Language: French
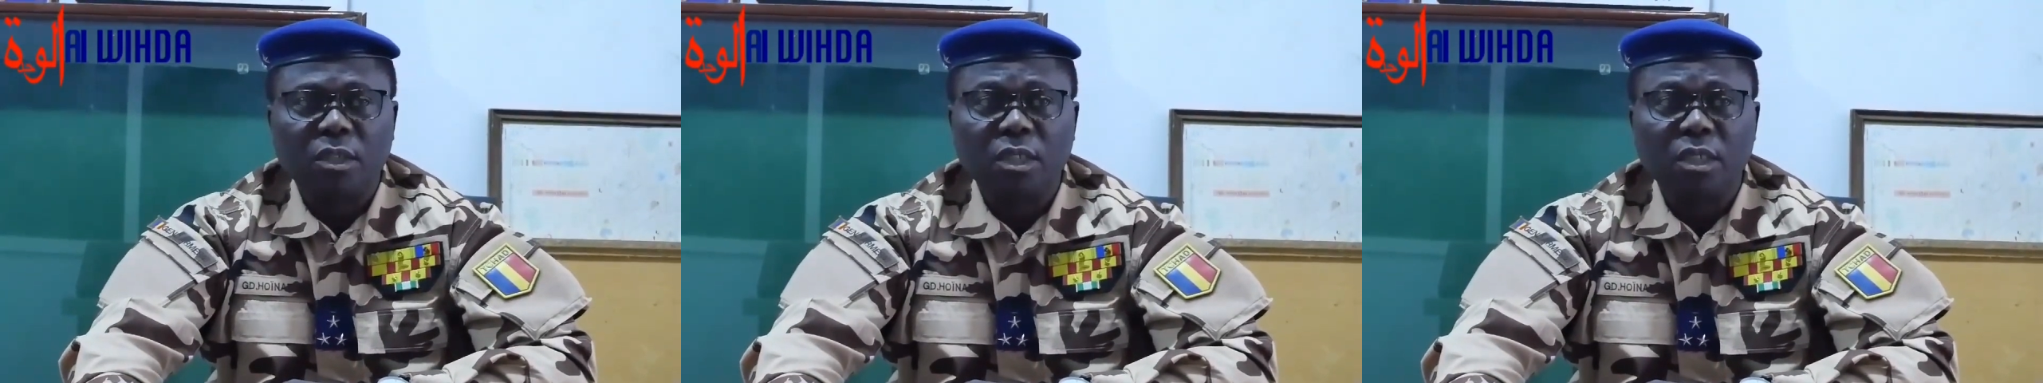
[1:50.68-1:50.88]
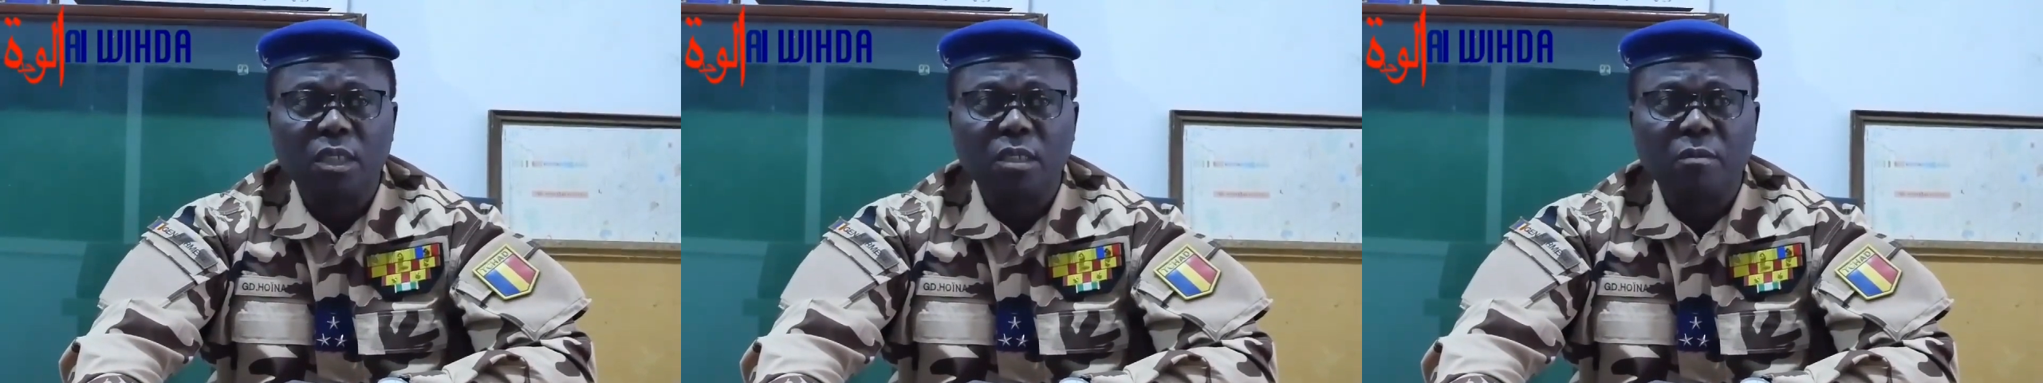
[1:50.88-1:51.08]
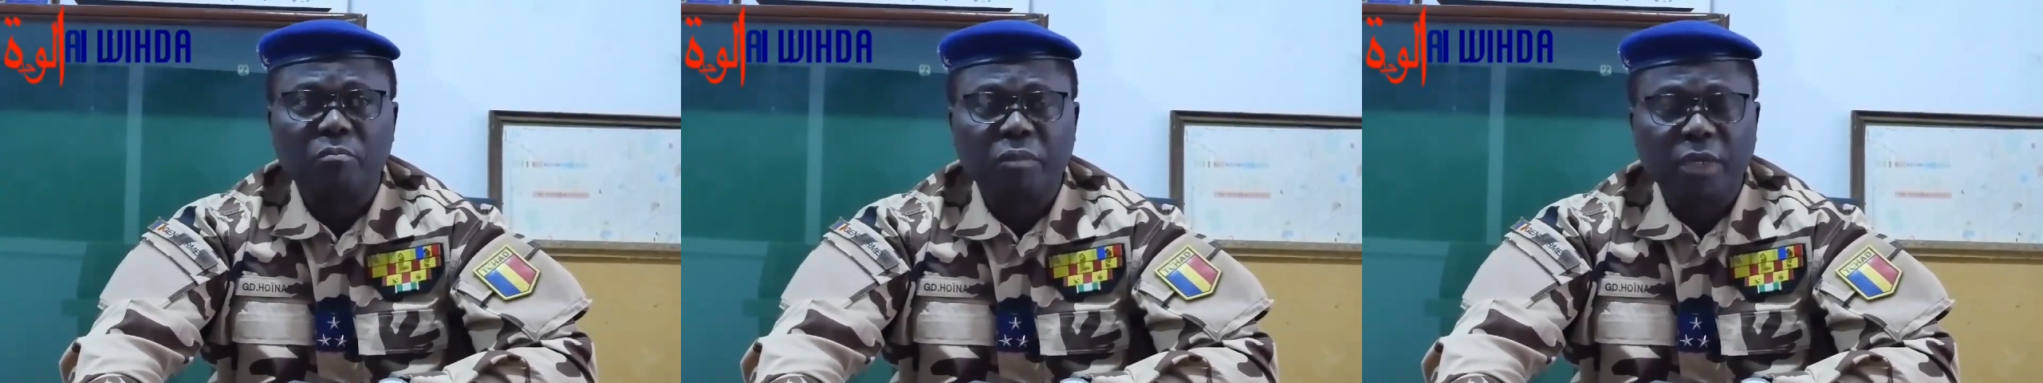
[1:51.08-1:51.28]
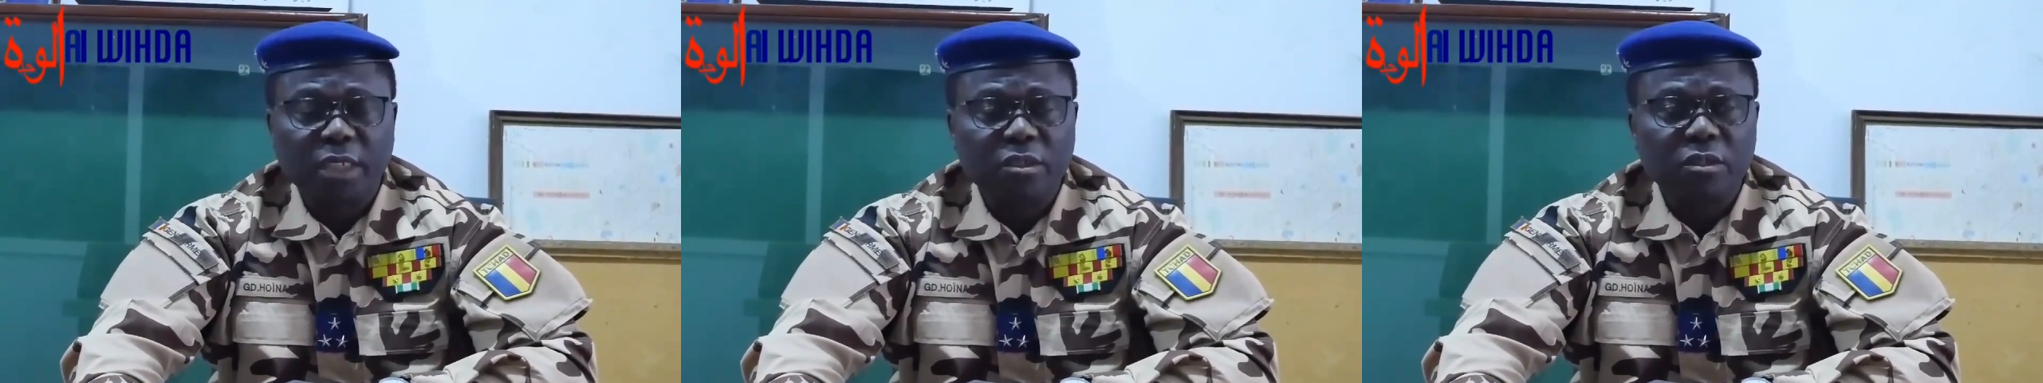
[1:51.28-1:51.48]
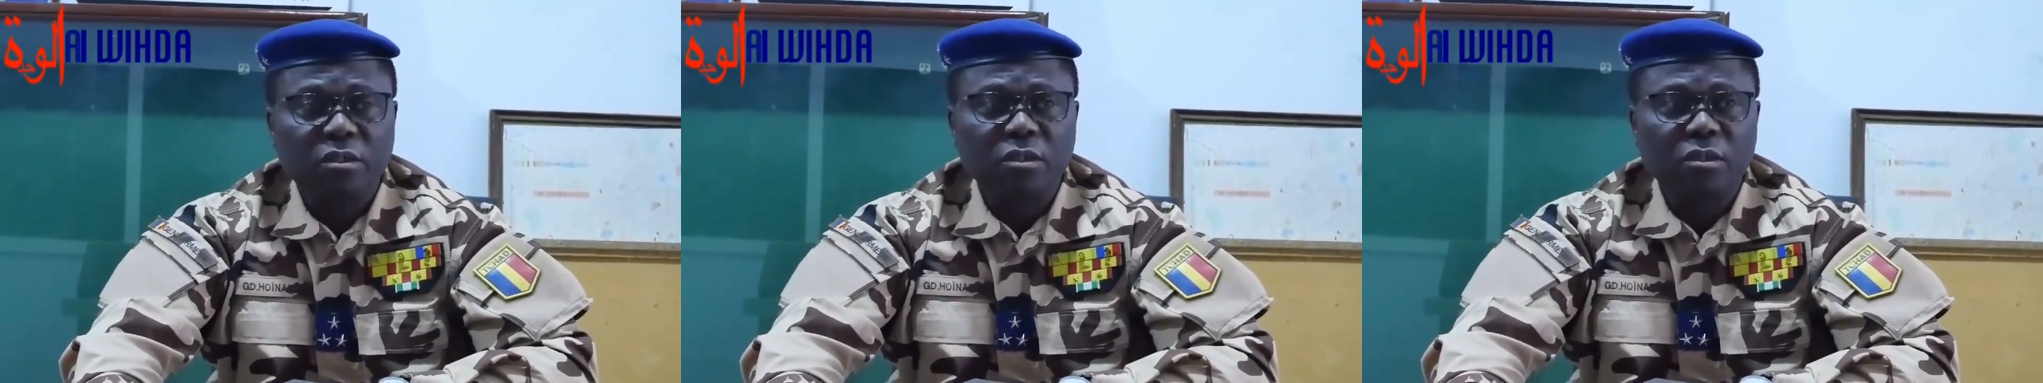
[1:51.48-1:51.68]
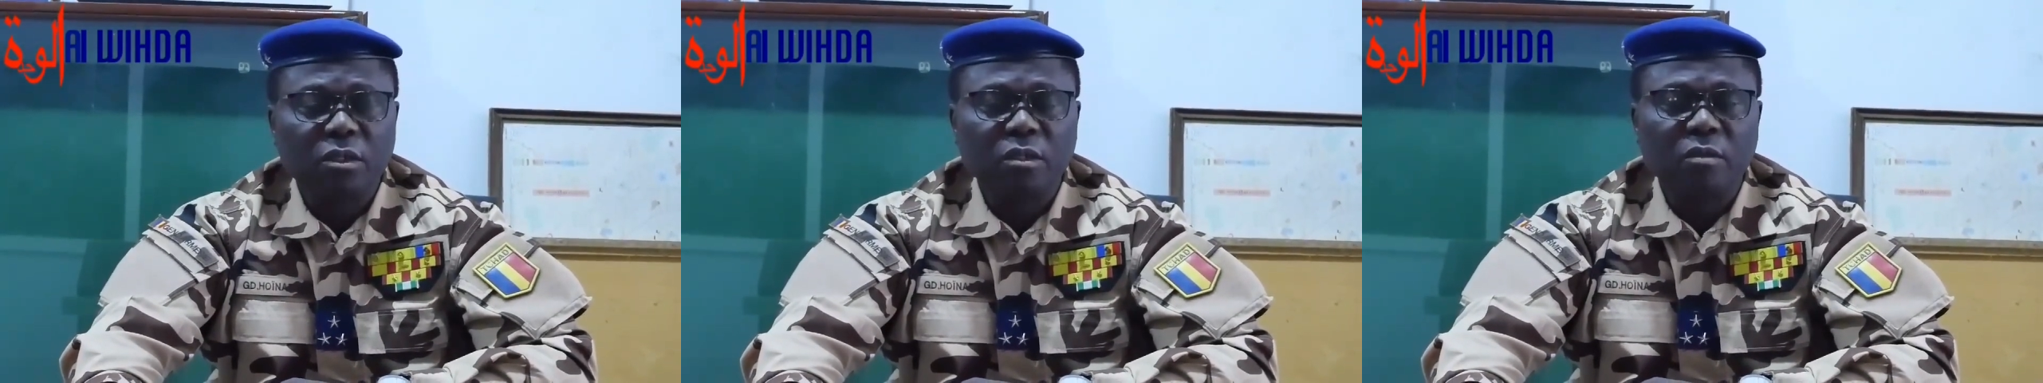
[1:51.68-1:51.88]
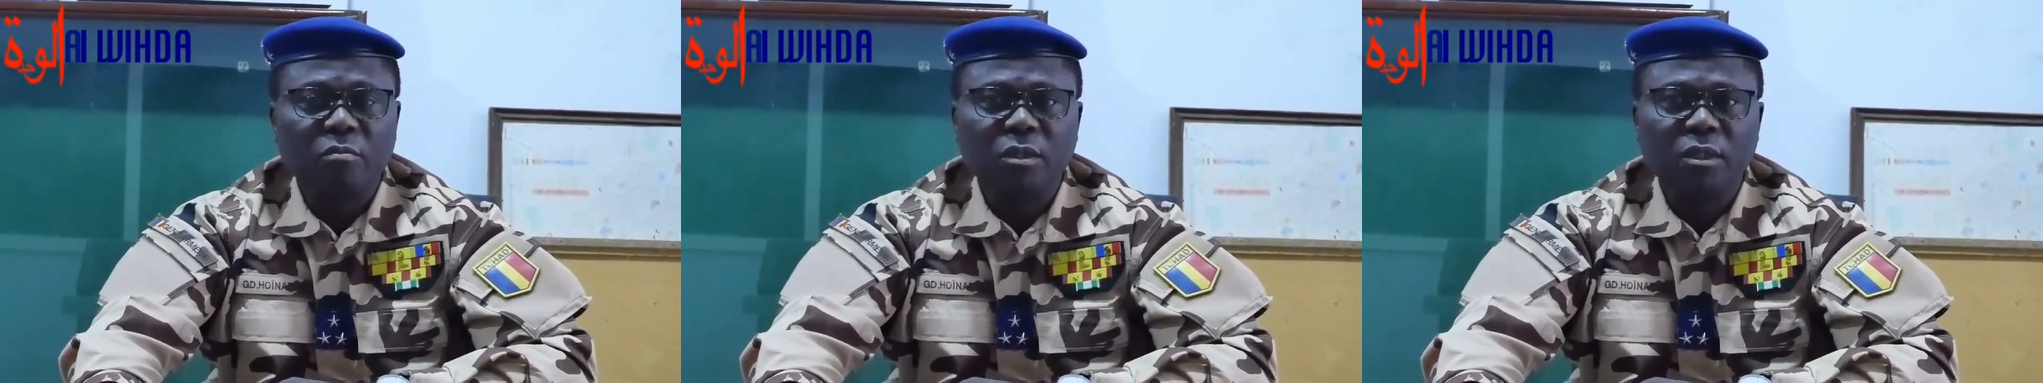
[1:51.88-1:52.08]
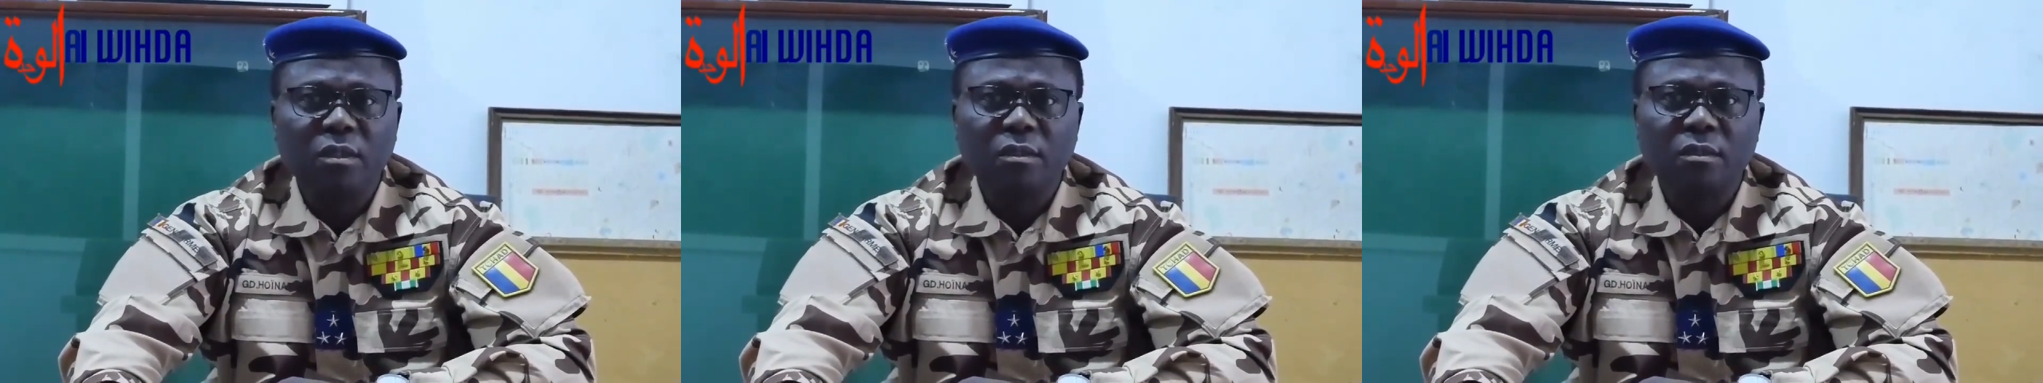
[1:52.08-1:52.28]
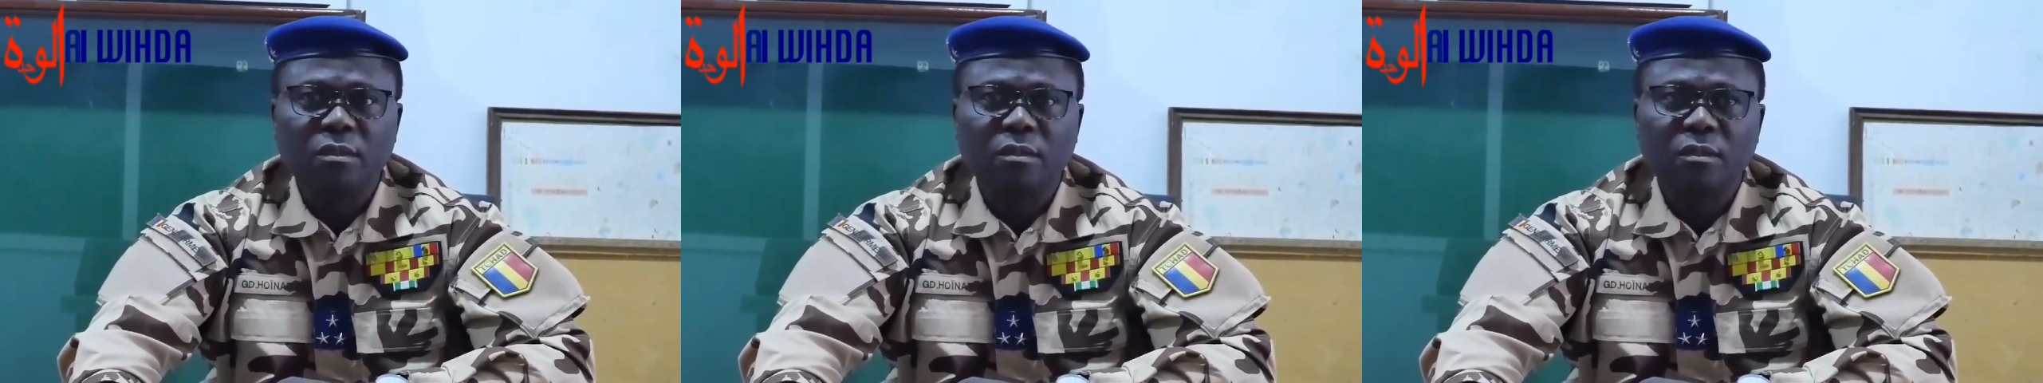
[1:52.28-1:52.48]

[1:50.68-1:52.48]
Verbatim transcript: et particulièrement,